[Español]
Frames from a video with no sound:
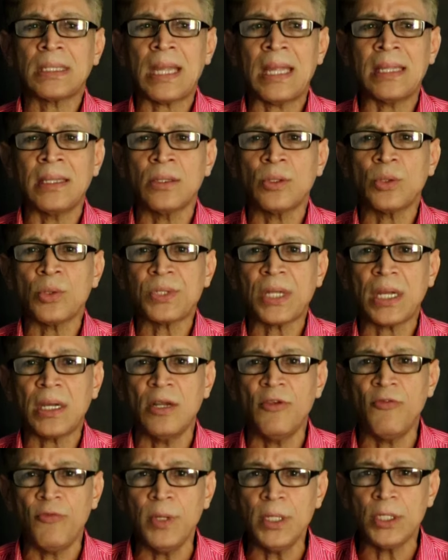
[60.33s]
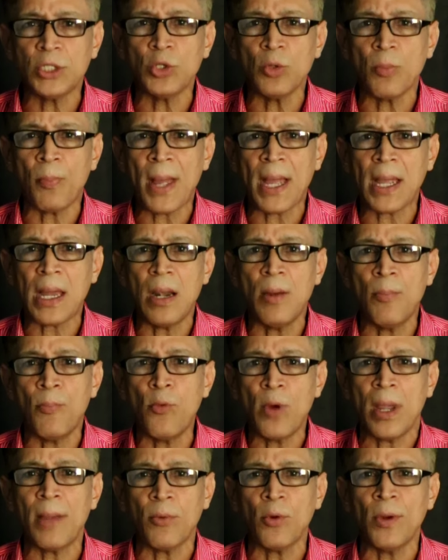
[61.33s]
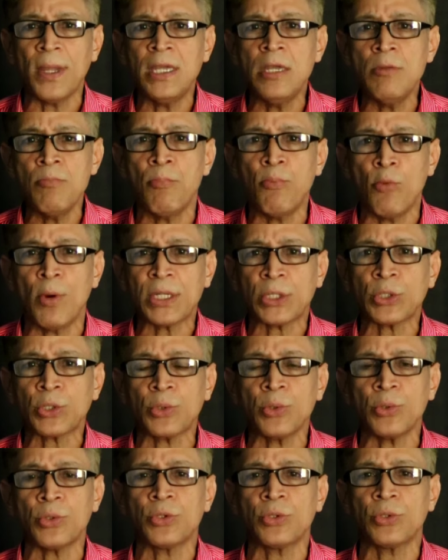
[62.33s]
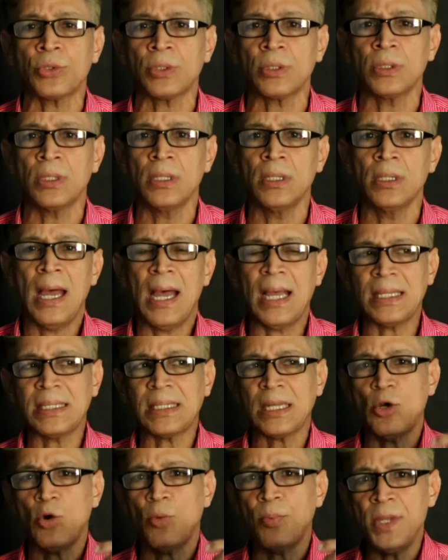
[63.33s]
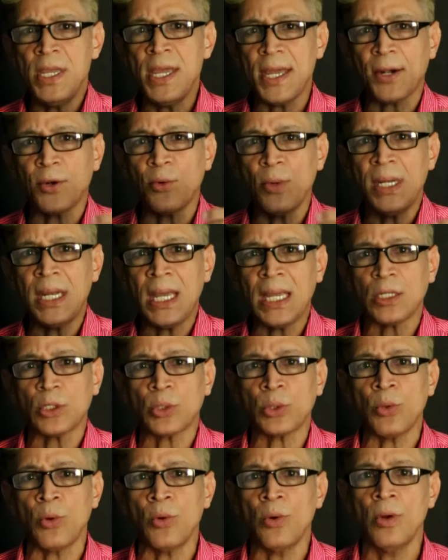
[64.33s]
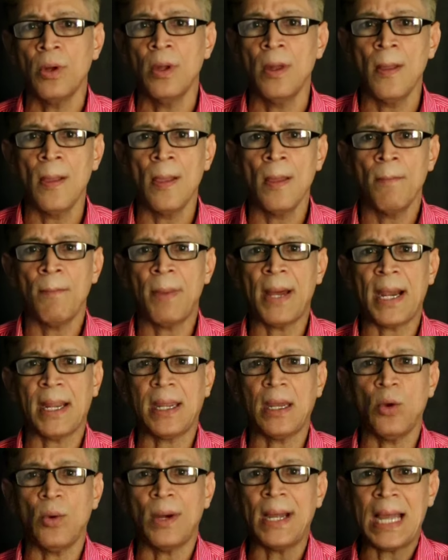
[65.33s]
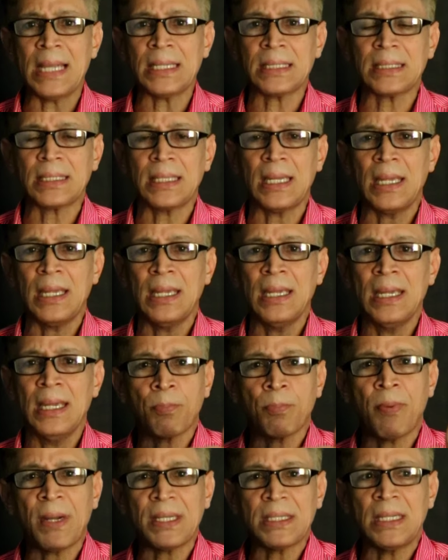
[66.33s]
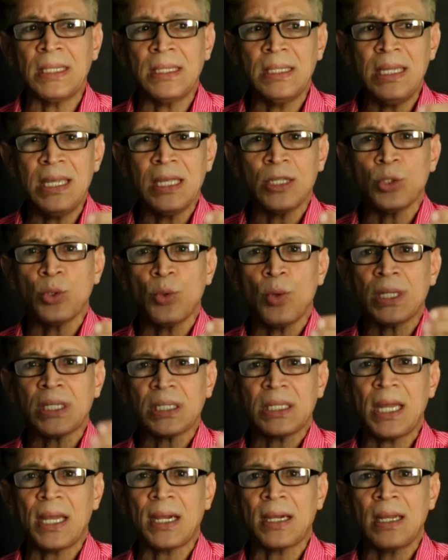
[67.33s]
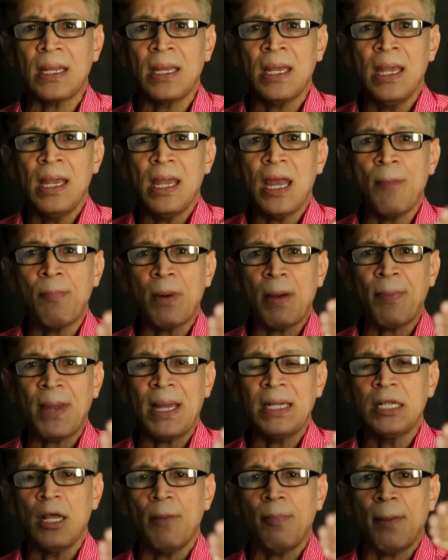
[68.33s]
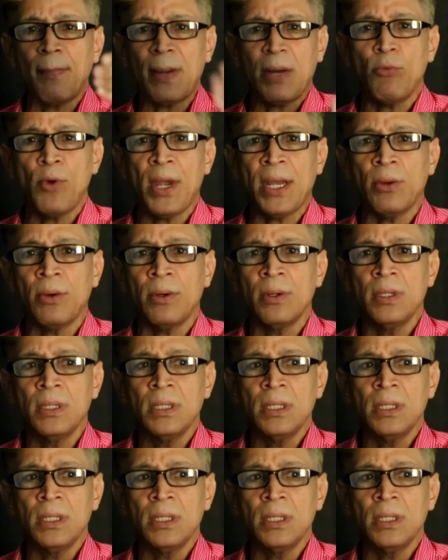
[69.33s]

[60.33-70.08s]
tanto sacrificio paga el pueblo en impuestos a ese gobierno inecto para que lo gaste pretendiendo hacer el papel del papá bueno,